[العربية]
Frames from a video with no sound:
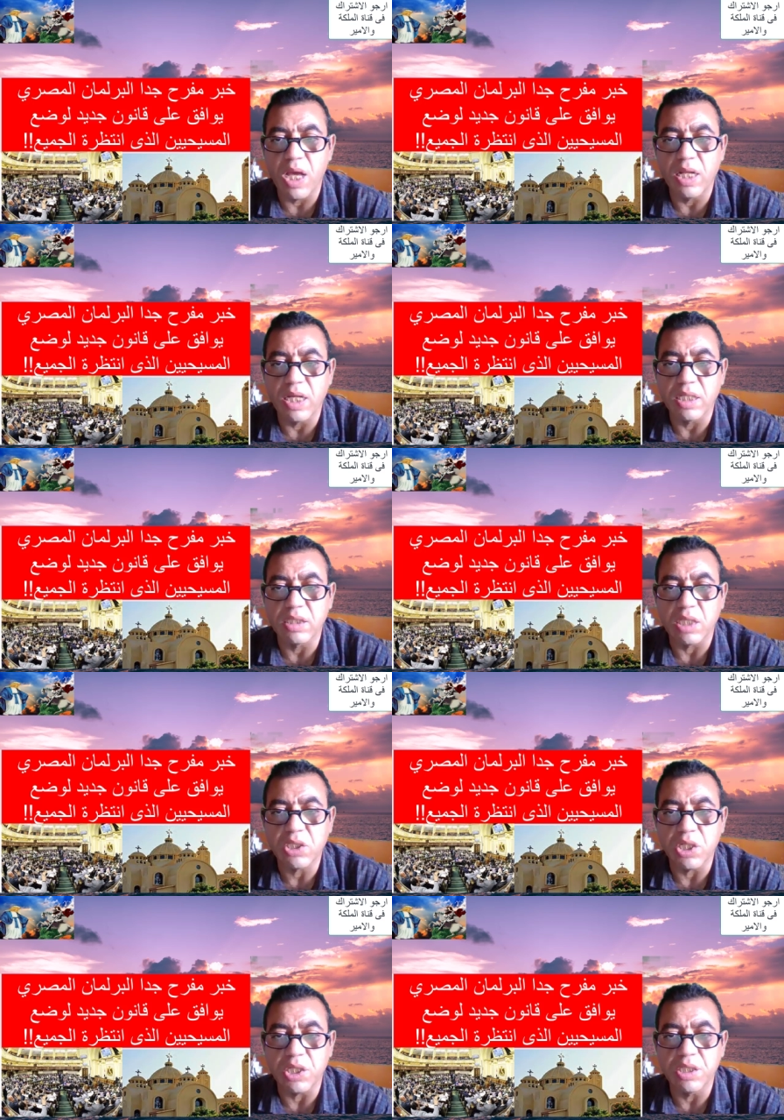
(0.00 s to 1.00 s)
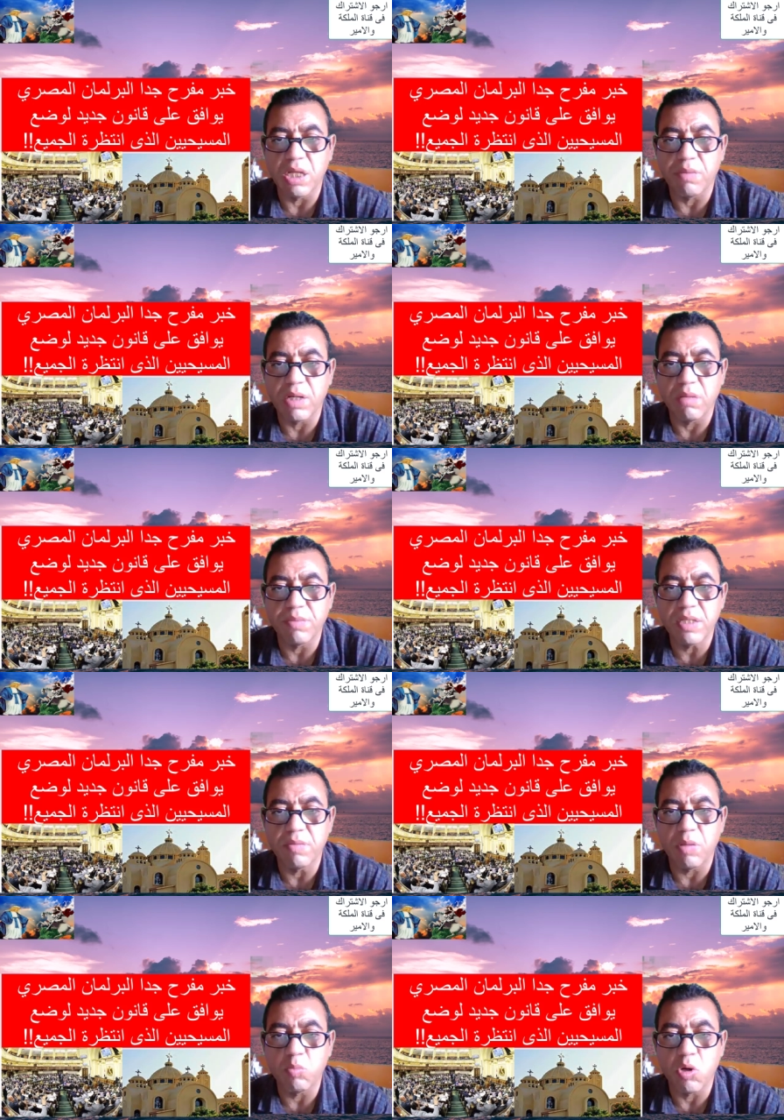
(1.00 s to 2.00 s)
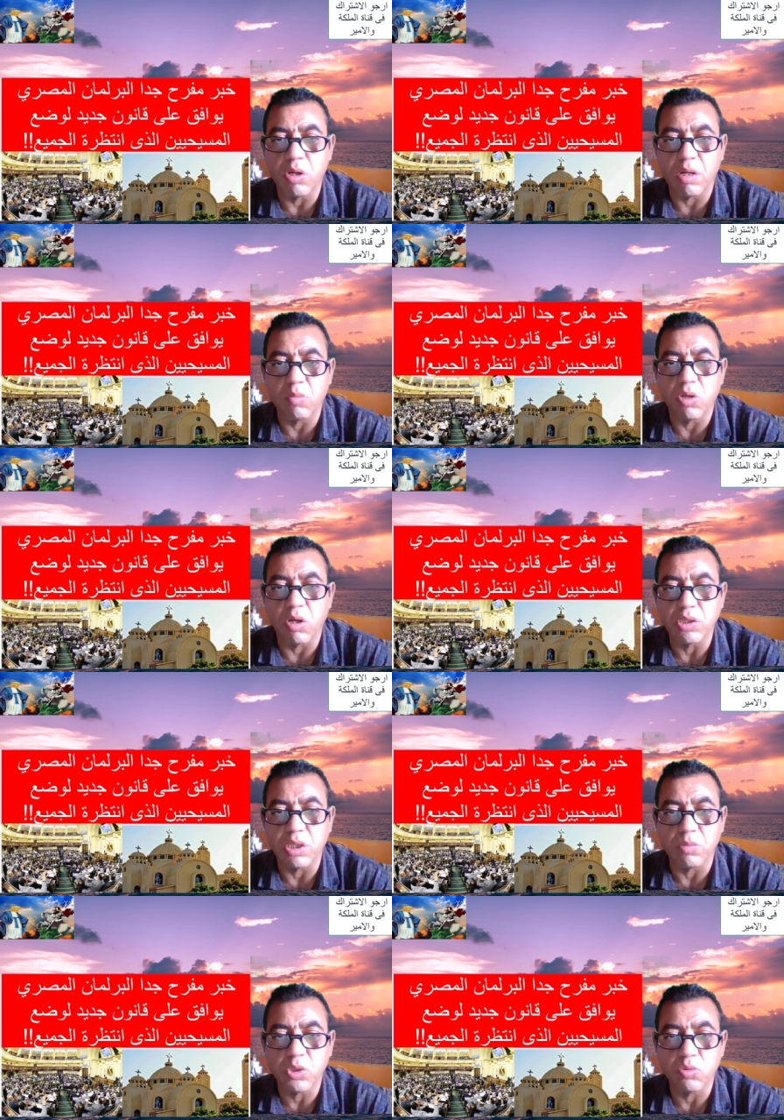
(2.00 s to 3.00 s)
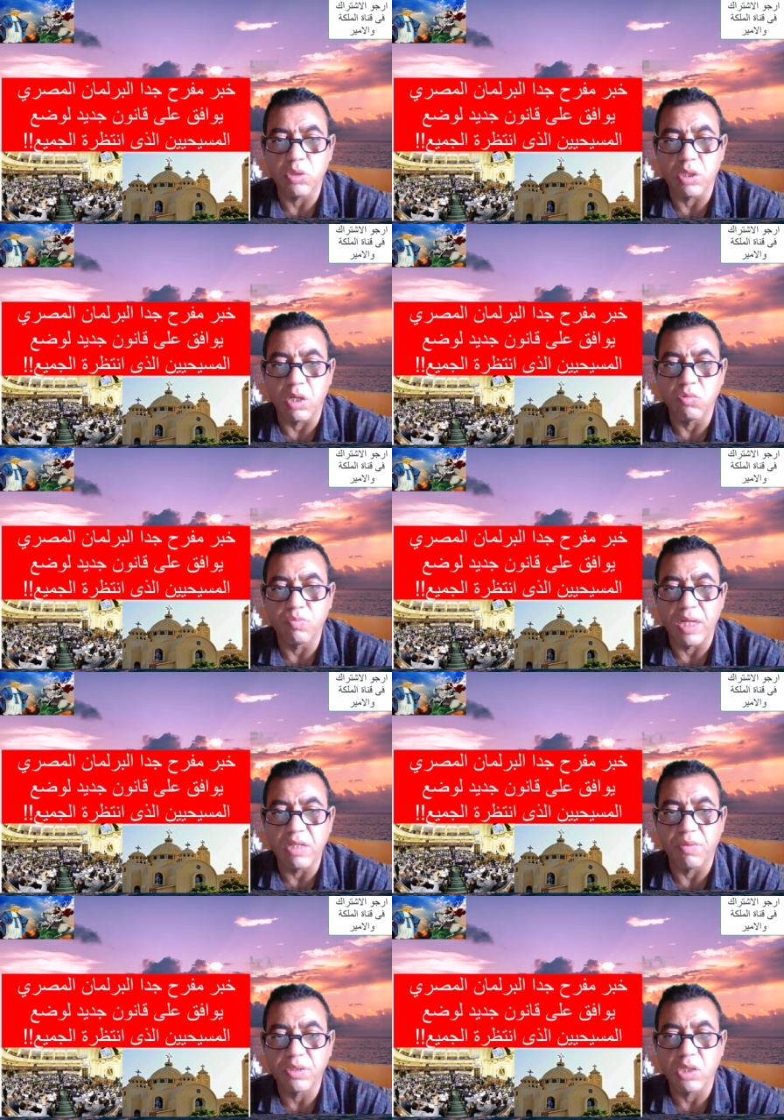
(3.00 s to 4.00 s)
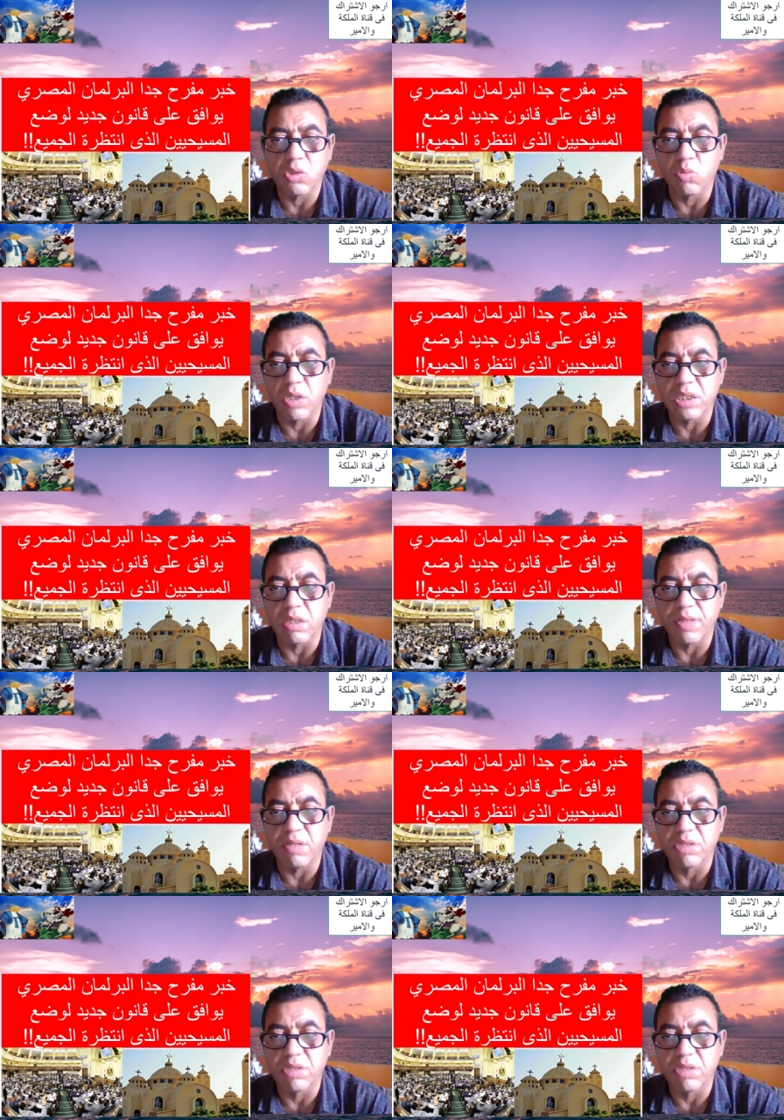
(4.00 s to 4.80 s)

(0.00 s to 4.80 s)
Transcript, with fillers: في اللجنة التشريعية البرلمانية من المقرر مناقشة مشروع القانون بعد فترة وجيزة من